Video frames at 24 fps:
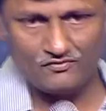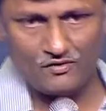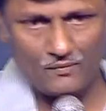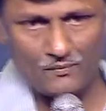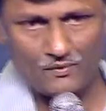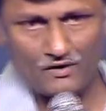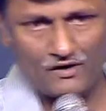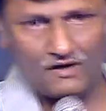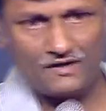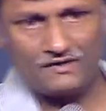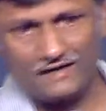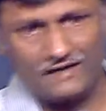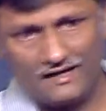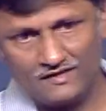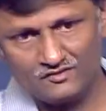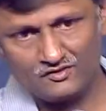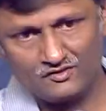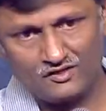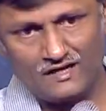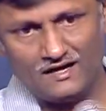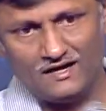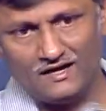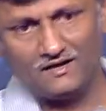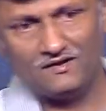ఫిబ్రవరి
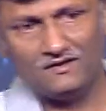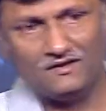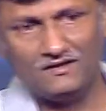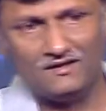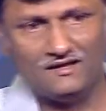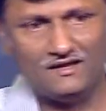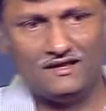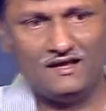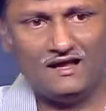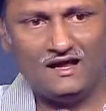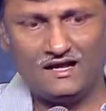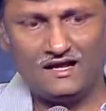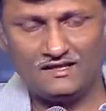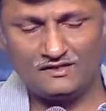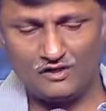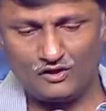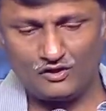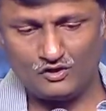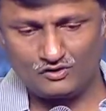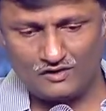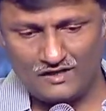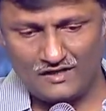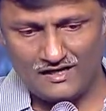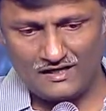టెన్త్న
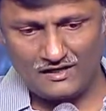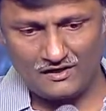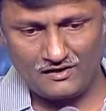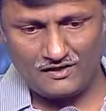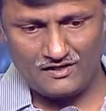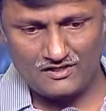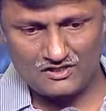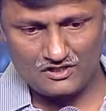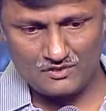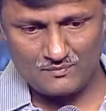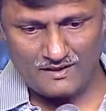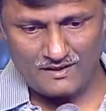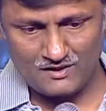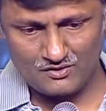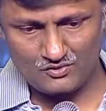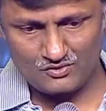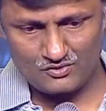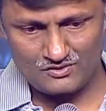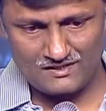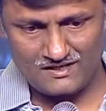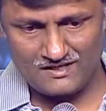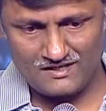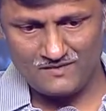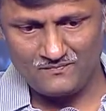అందరూ థియేటర్లో ఈ సినిమా
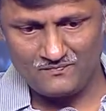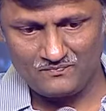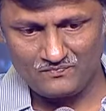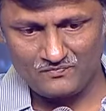చూసి